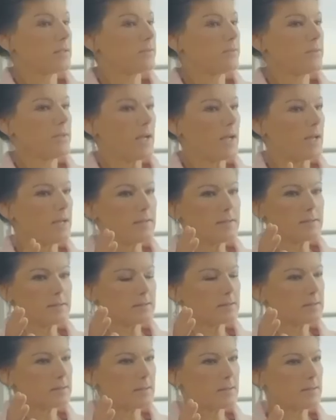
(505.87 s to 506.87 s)
Irgendwie
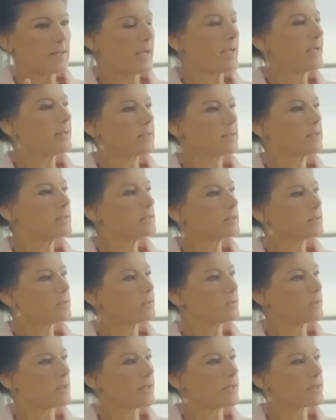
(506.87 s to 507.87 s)
alles in eine
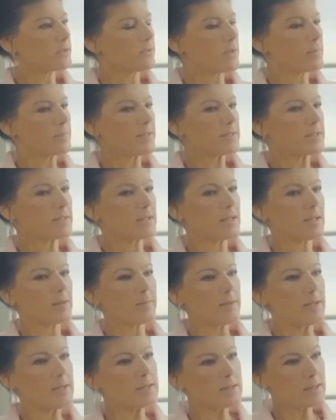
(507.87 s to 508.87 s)
Richtung. Mhm. Also wenn man sich nicht
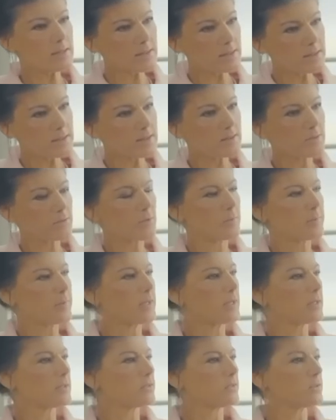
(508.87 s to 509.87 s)
im Internet
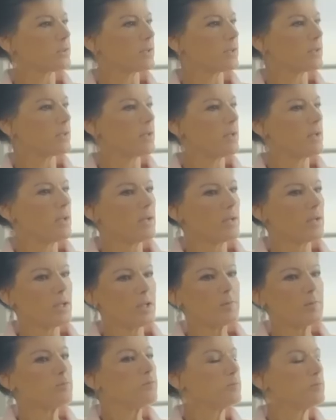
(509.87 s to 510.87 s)
informiert oder
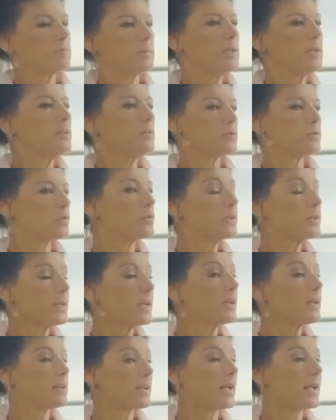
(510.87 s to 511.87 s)
eben die
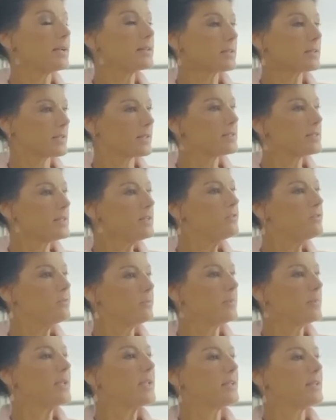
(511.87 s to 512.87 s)
sogenannten
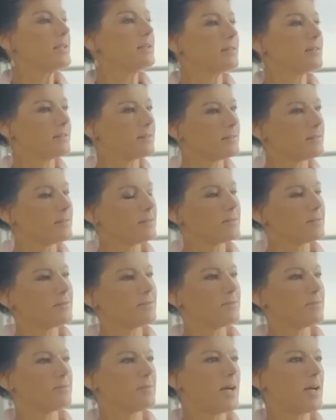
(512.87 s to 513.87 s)
alternativen Medien äh,
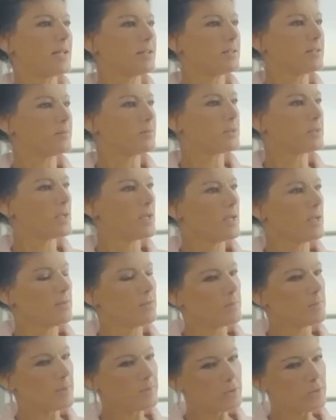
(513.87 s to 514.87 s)
wahrnimmt,
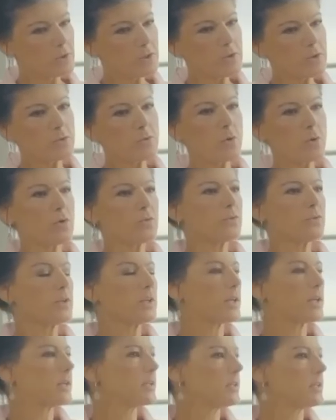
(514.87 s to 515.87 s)
wenn man wirklich nur
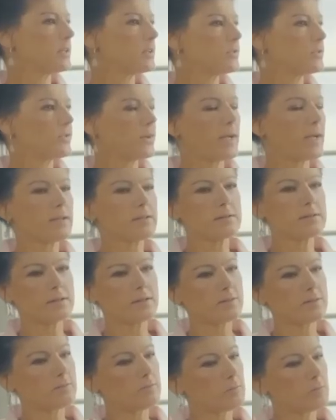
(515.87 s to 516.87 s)
öffentlich-rechtliches
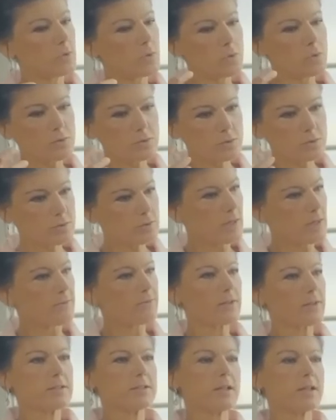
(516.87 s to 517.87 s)
Fernsehen guckt,
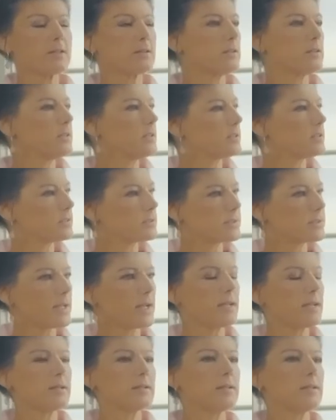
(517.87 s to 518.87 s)
FAZ liest,
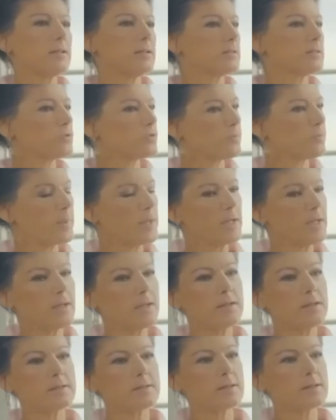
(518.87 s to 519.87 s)
Zeit liest, Spiegel
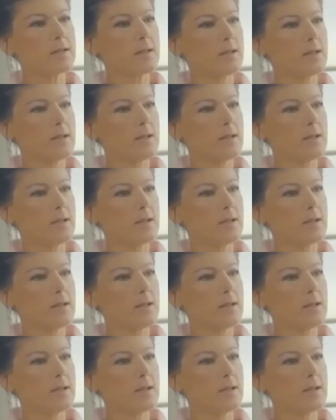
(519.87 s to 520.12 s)
liest,